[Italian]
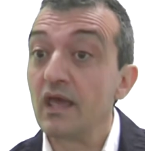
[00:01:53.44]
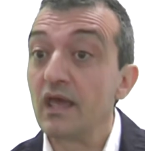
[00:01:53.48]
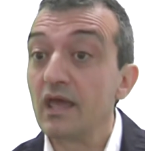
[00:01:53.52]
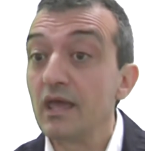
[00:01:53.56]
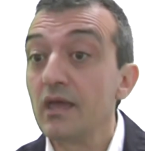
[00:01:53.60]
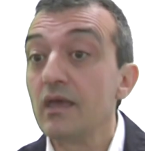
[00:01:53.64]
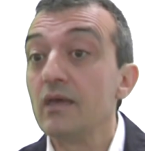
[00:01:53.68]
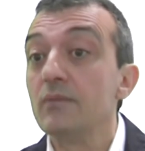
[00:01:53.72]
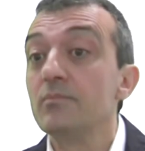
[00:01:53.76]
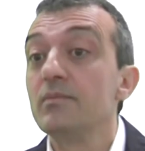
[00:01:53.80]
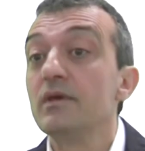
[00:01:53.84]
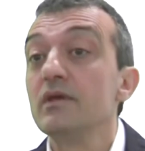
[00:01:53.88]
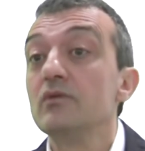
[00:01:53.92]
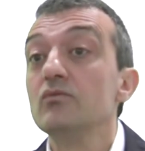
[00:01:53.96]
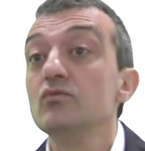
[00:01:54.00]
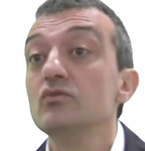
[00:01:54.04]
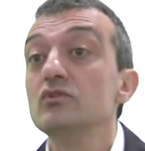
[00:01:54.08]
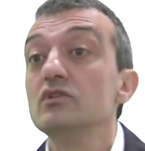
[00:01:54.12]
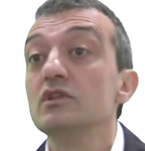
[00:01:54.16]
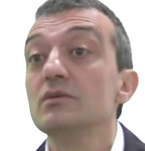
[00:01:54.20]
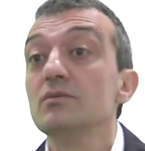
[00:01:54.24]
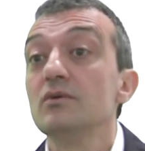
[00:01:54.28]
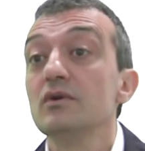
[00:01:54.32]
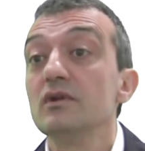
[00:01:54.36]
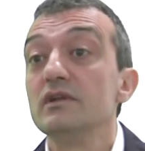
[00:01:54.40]
e per
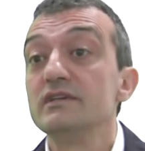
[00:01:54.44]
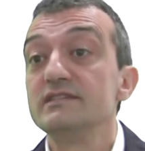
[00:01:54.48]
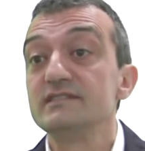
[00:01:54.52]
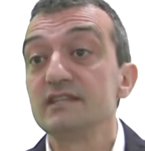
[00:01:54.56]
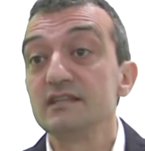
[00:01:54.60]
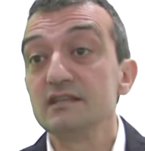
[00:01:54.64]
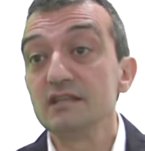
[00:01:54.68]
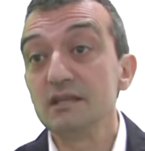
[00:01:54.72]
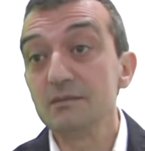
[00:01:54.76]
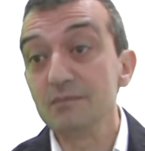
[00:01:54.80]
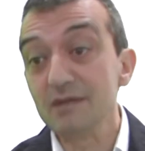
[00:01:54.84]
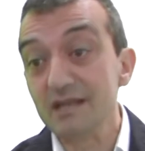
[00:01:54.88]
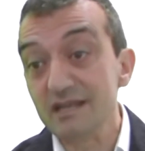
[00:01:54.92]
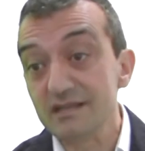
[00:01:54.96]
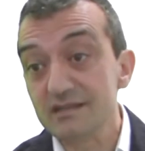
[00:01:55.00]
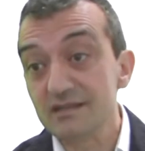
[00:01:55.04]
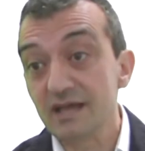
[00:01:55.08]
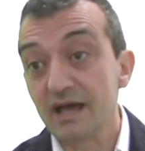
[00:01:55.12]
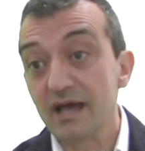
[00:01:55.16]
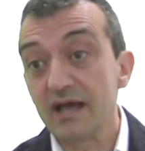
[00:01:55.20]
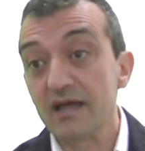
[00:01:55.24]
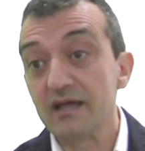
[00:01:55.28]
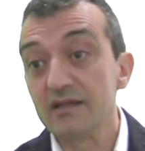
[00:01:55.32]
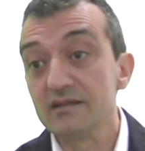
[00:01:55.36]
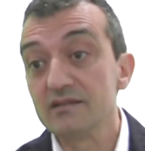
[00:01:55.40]
ultimo
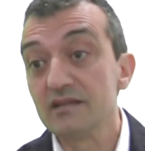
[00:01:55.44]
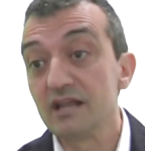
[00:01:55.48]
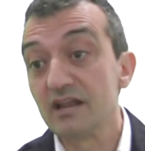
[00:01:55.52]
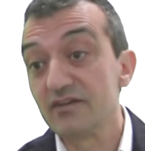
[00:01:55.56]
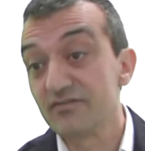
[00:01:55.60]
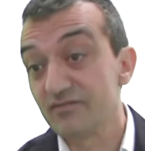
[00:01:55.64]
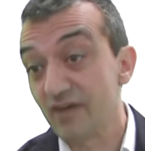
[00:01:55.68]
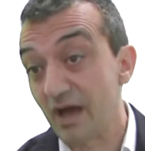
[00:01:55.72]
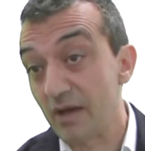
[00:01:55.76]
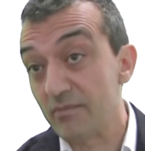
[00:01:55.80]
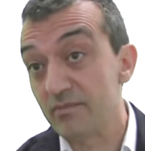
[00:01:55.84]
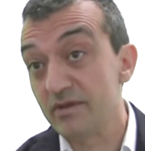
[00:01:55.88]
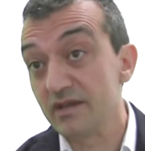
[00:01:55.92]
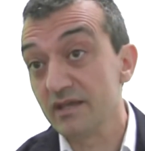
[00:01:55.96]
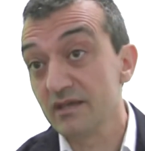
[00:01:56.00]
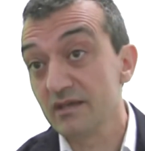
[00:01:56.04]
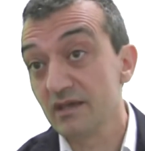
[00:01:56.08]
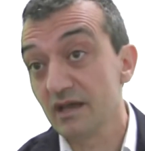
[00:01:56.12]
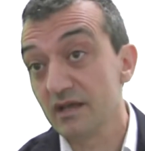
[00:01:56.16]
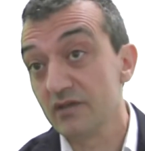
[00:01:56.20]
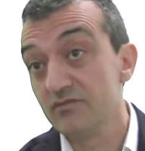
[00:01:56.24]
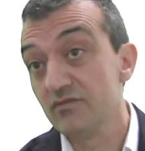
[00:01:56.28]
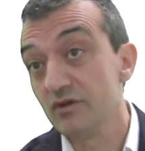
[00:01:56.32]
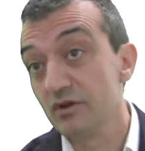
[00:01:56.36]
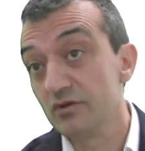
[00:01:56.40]
l'estendibilità della
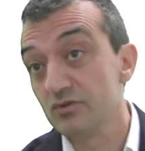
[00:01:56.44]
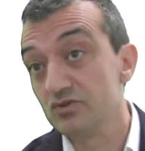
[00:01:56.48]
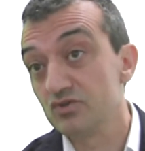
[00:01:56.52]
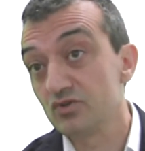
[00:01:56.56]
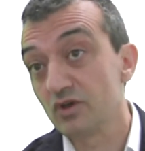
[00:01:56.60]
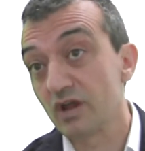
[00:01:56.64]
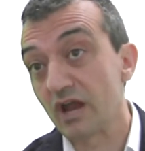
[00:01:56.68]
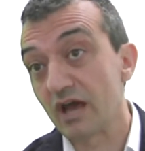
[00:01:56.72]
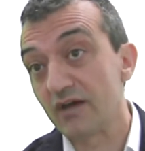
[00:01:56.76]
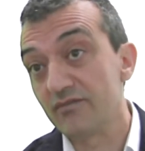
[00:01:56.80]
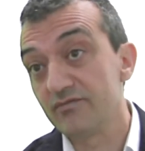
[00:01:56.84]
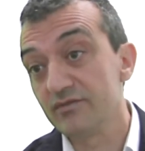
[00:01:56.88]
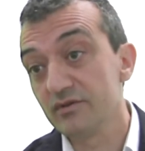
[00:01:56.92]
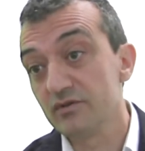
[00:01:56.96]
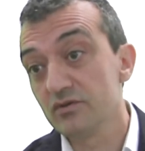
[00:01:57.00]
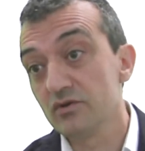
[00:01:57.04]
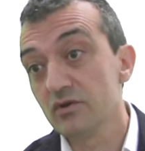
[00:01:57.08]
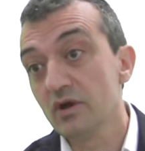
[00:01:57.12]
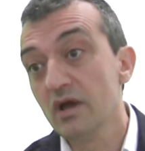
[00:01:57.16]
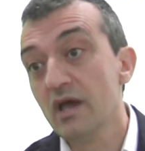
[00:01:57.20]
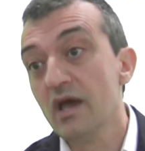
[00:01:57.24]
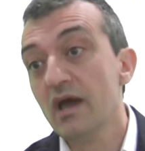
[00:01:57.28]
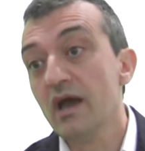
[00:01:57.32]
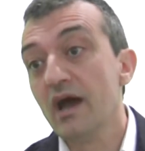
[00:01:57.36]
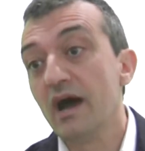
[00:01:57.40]
fabbrica a livello
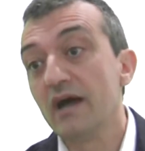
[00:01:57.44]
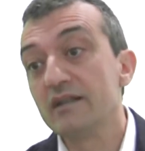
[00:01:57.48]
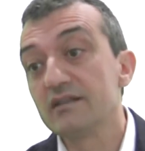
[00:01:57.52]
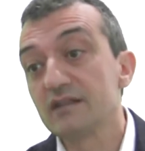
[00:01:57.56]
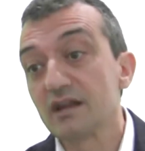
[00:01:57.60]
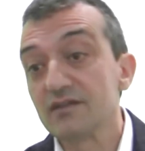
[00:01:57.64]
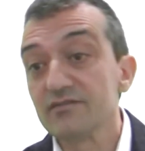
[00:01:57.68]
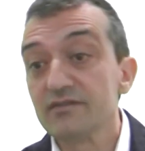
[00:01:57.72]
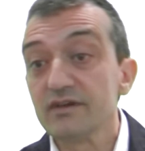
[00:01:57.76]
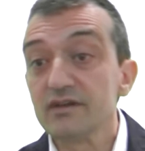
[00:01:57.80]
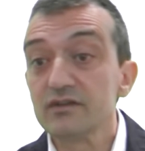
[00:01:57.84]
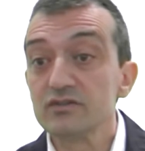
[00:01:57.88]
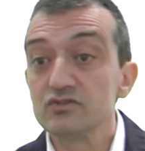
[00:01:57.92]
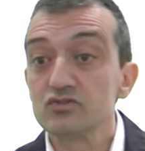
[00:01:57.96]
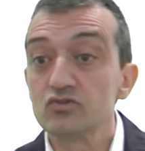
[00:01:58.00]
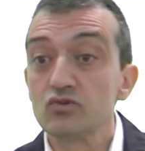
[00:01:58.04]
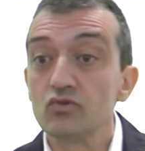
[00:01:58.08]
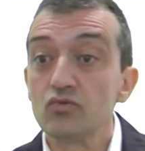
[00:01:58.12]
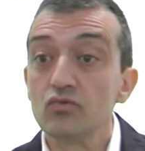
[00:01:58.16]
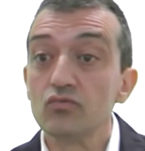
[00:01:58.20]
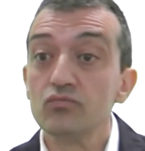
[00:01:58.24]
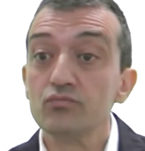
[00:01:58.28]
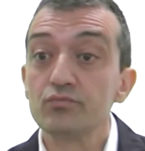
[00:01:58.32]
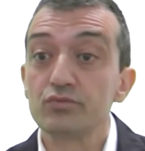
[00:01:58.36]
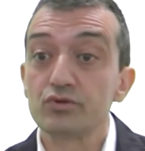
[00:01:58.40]
geografico attraverso
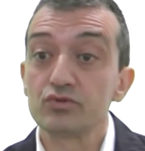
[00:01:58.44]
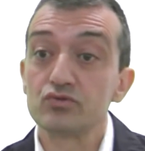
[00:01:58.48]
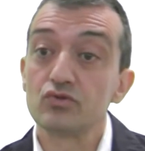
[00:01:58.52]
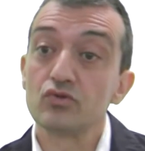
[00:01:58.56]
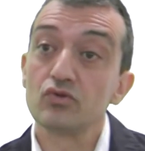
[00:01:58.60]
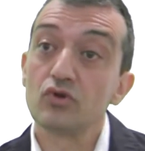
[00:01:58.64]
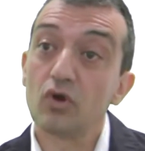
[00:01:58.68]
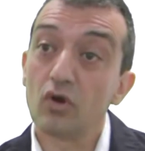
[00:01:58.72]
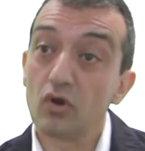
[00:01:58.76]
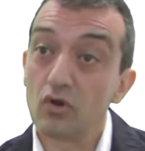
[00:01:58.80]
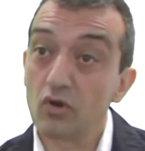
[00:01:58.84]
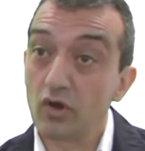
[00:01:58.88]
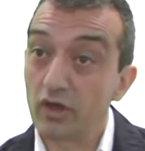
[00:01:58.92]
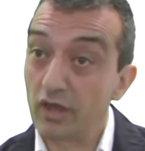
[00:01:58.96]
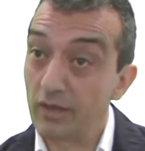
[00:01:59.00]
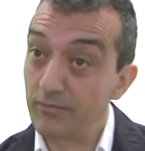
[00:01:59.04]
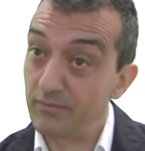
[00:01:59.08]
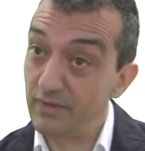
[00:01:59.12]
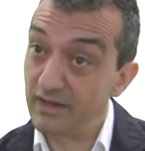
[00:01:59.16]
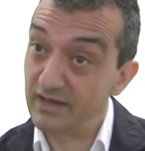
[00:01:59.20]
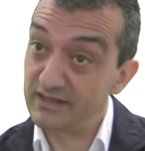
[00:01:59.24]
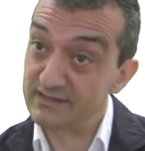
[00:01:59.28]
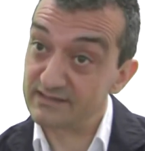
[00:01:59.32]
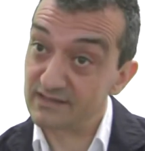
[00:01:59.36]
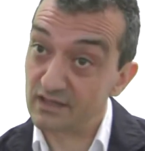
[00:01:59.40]
un protocollo che è
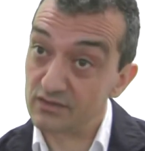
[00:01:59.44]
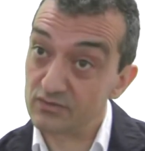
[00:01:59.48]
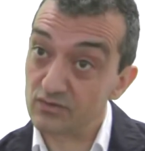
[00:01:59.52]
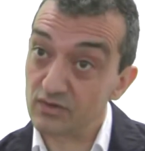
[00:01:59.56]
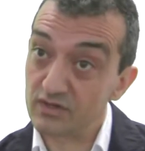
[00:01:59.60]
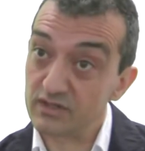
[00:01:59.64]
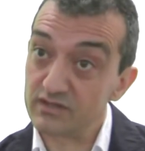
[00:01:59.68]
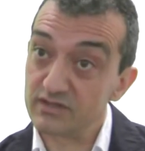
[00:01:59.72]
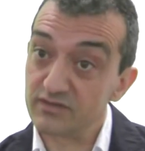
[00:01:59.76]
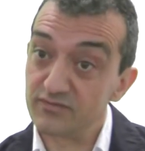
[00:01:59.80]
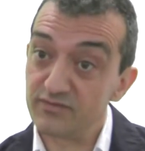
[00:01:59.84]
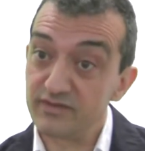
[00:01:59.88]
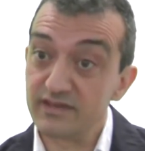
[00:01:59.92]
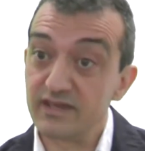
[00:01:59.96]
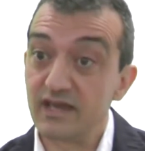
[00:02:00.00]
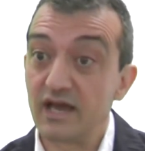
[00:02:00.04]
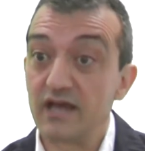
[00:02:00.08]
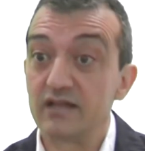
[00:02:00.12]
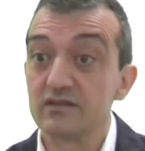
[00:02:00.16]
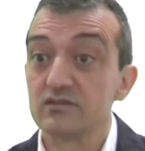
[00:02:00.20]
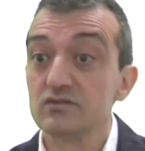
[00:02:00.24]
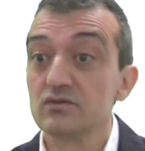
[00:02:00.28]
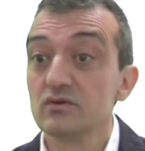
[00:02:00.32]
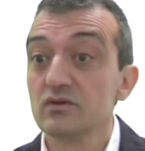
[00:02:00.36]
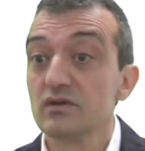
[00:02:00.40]
appena stato
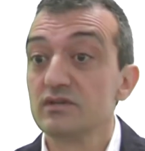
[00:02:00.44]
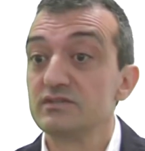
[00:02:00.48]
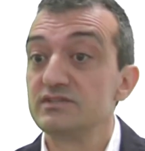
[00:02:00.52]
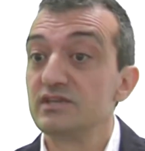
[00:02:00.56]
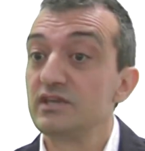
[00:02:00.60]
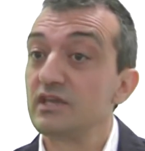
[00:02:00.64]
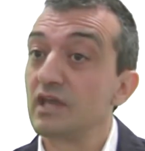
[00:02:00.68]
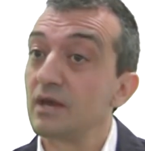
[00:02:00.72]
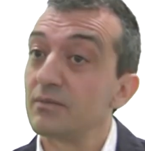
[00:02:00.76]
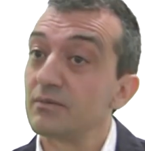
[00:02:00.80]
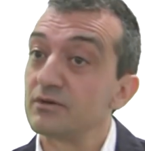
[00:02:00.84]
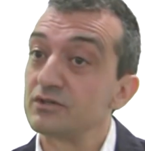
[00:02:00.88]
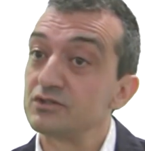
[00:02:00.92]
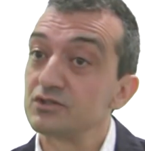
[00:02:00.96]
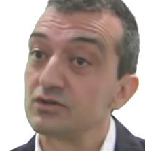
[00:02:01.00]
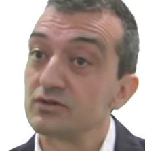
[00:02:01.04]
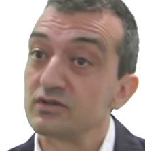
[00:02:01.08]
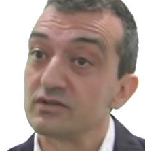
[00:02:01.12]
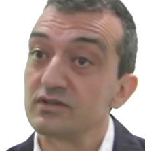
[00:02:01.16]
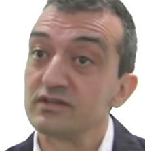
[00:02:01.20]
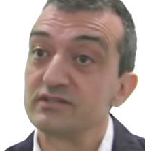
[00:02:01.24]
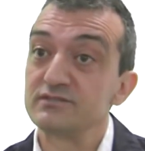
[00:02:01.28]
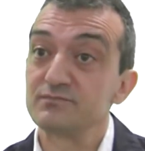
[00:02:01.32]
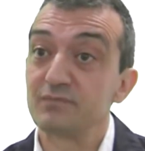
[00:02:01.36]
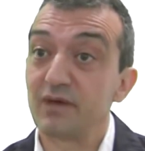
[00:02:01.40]
ratificato che si chiama
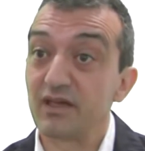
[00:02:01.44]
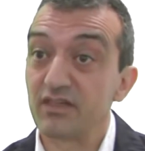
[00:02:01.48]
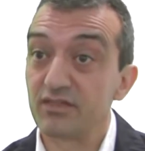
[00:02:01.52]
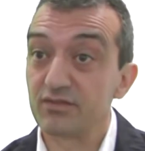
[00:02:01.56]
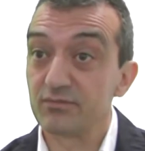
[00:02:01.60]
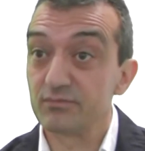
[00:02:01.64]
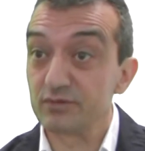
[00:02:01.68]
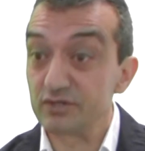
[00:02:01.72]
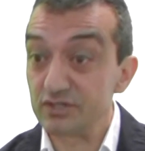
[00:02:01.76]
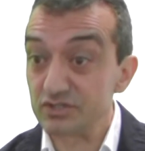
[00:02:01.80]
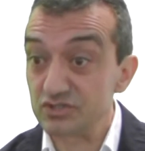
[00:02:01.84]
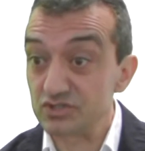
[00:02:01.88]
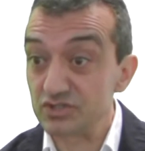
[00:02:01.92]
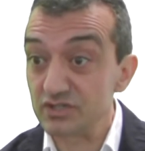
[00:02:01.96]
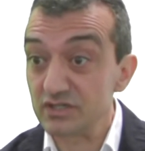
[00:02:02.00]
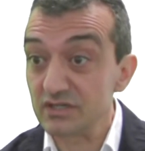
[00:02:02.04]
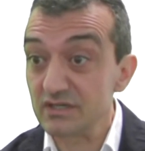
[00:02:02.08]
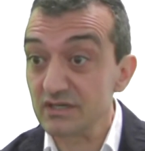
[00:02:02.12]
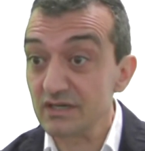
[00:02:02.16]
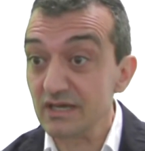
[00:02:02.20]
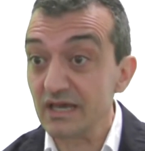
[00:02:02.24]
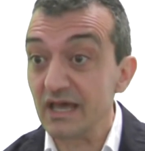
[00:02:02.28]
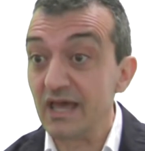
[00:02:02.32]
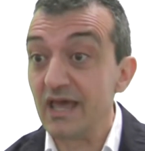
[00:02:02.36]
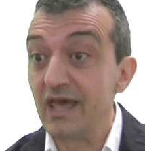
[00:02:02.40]
Shortest Path
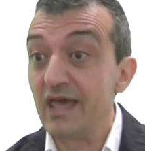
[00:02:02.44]
Bridging